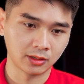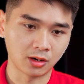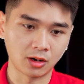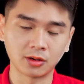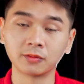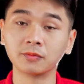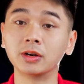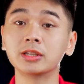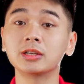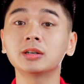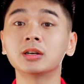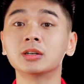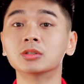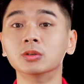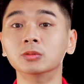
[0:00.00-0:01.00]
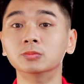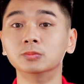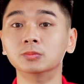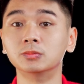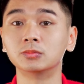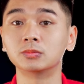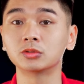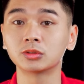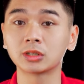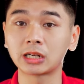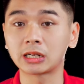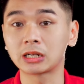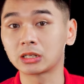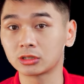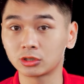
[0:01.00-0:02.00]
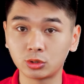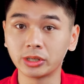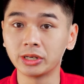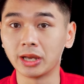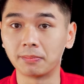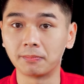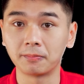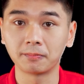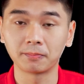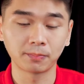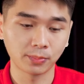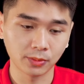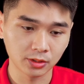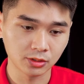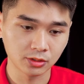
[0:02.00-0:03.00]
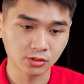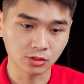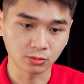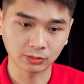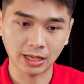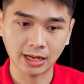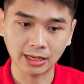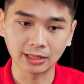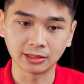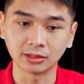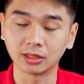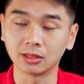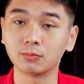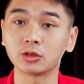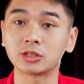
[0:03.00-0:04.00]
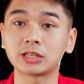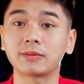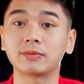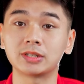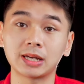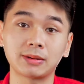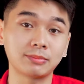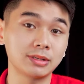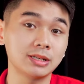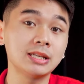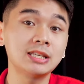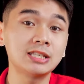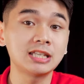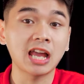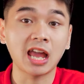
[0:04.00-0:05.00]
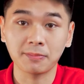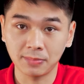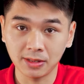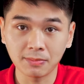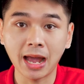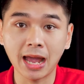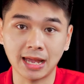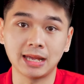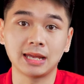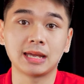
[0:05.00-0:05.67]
còn với những người dùng chuyên nghiệp chúng ta cần tới 100% DCI P3